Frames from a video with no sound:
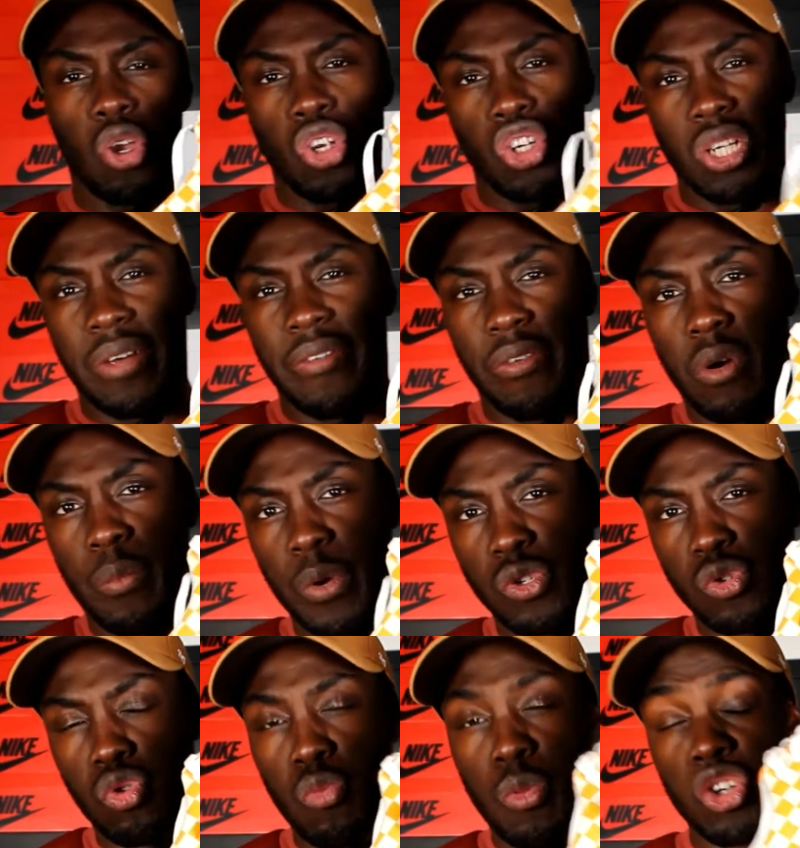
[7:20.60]
je la vends parce
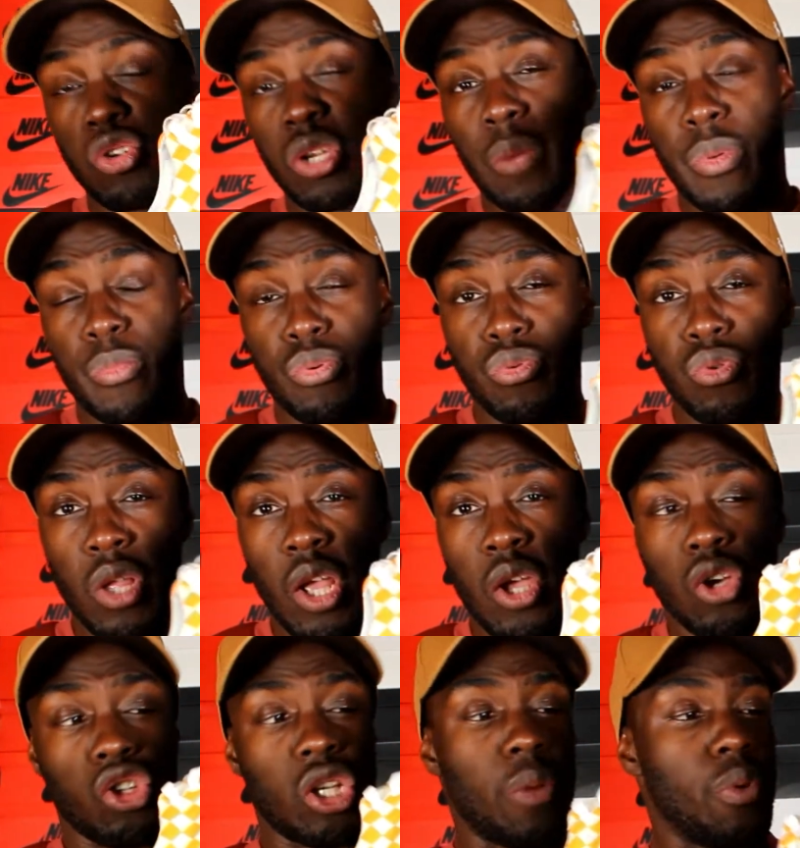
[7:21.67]
que bah, je ne la mets plus.
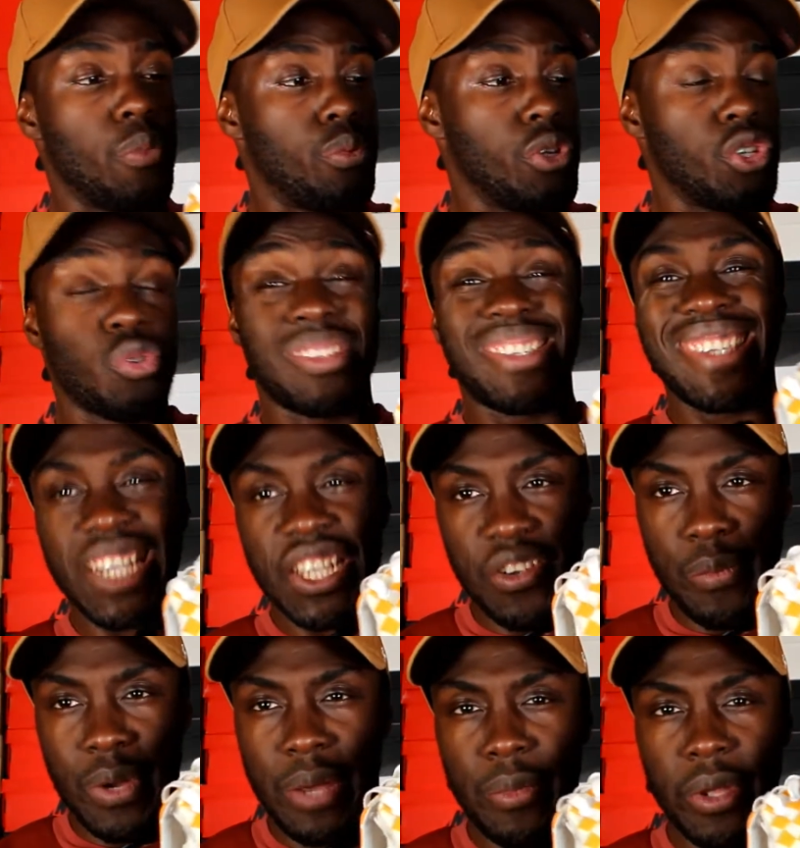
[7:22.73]
Je ne la mets plus, je sais que je ne vais
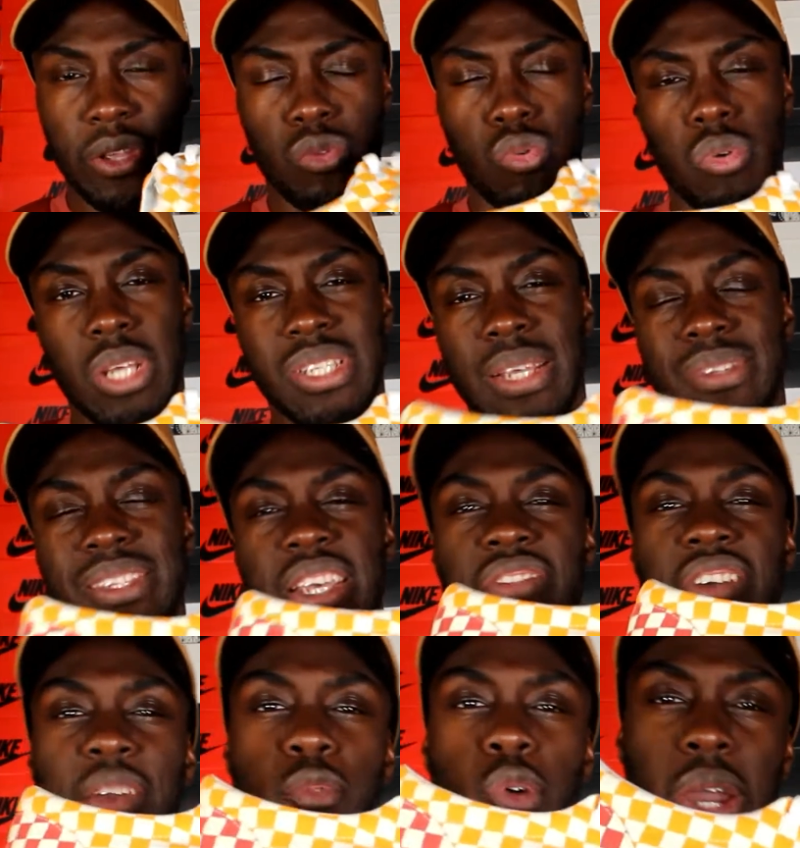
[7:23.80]
pas la mettre. Donc là, ça ne sert
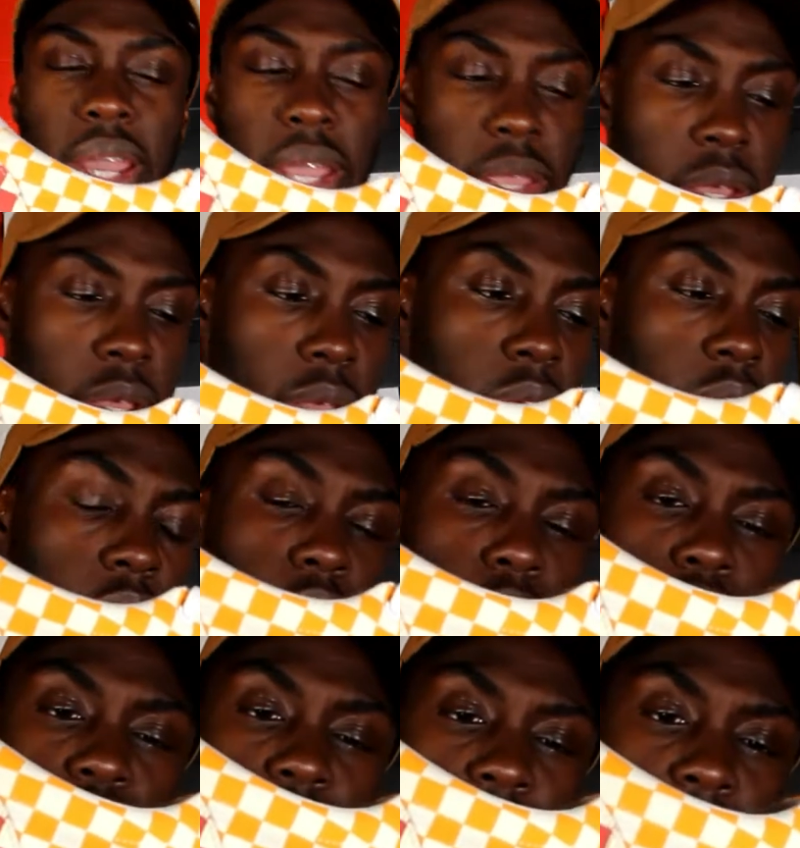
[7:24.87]
vraiment à rien que
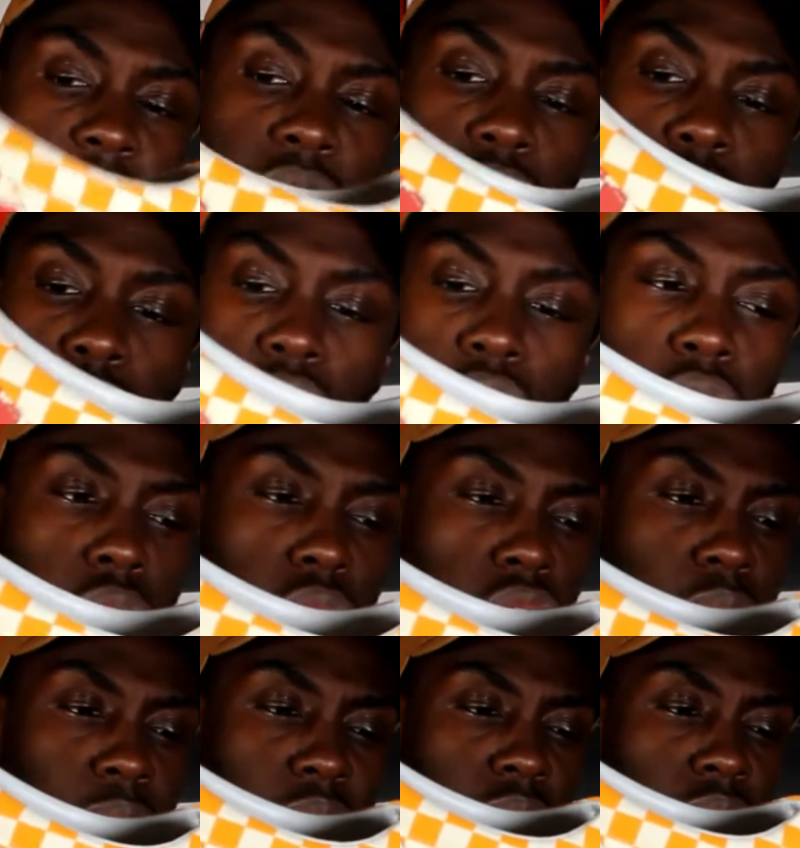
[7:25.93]
je la garde dans,
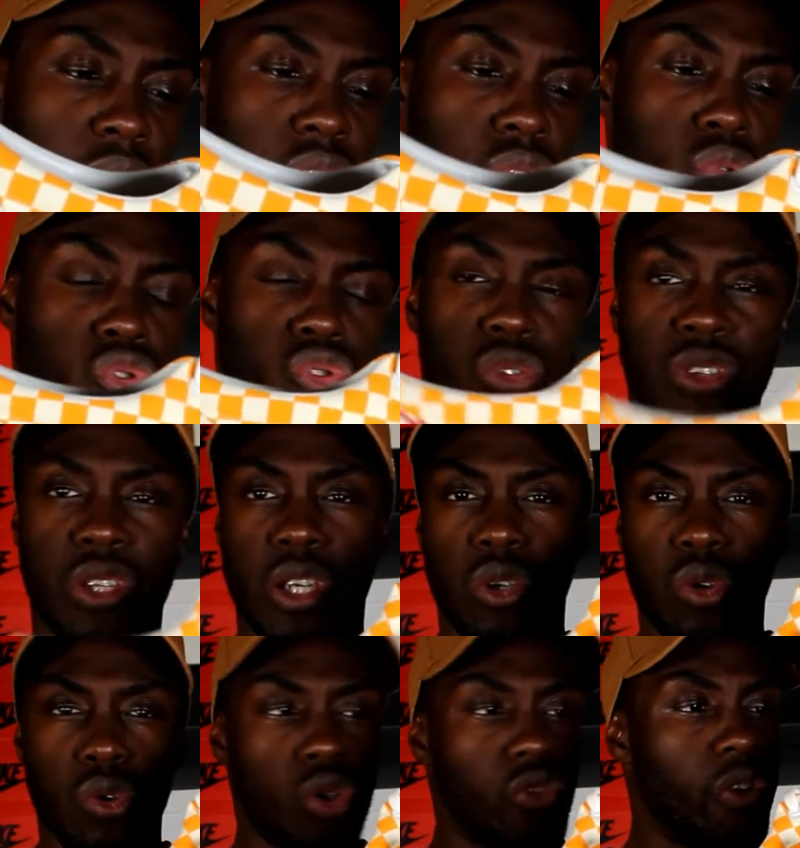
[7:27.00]
ma collection. Je sais
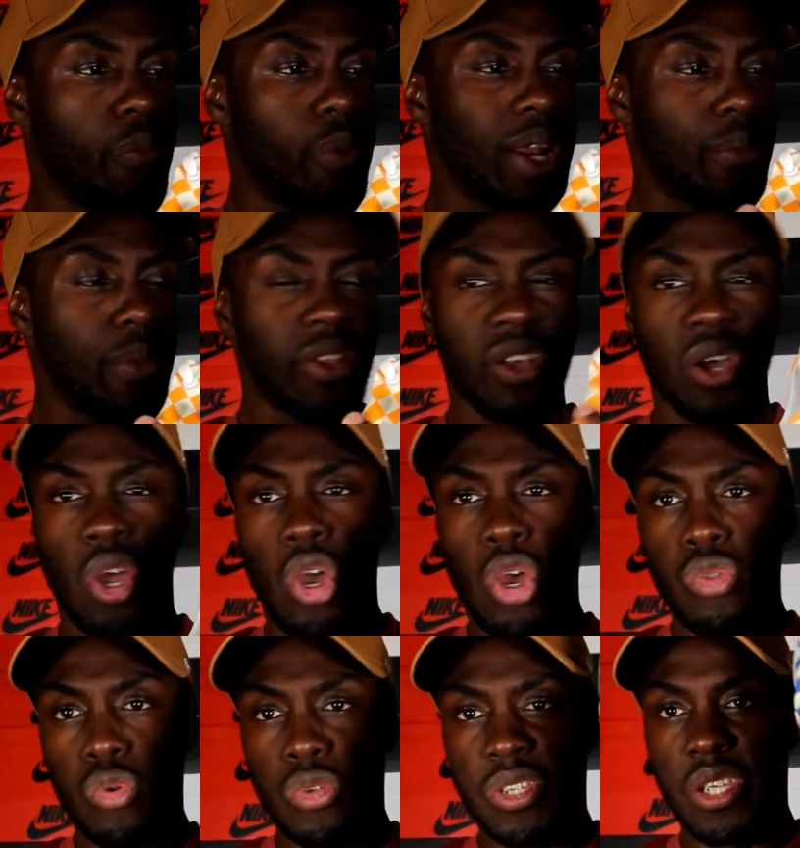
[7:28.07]
que je ne vais pas la mettre.
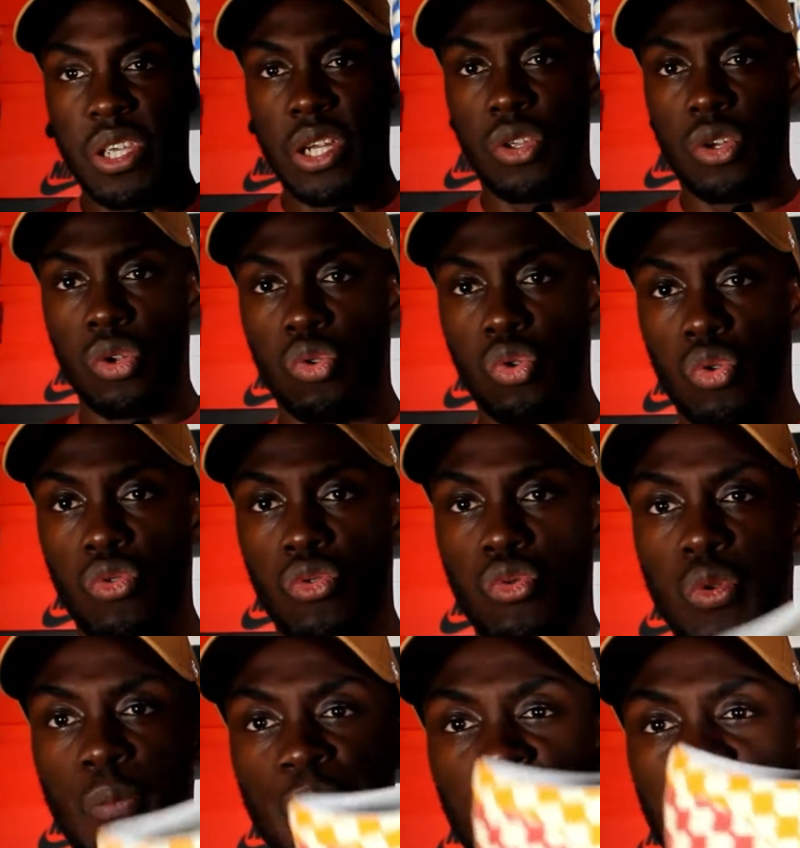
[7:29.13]
Donc si quelqu'un d'entre vous
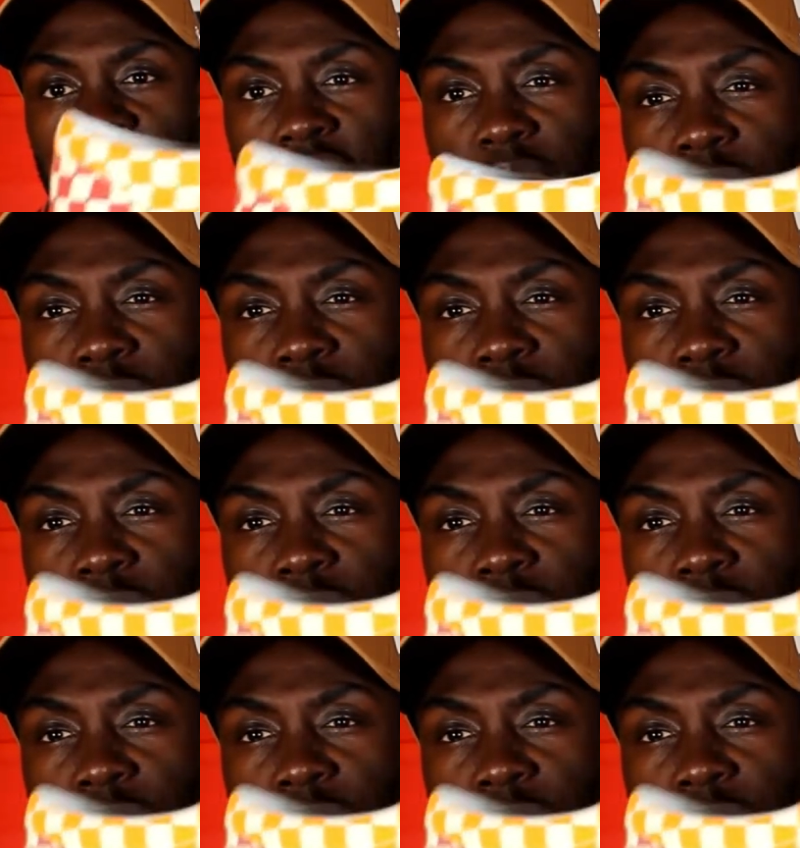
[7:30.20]
l'aime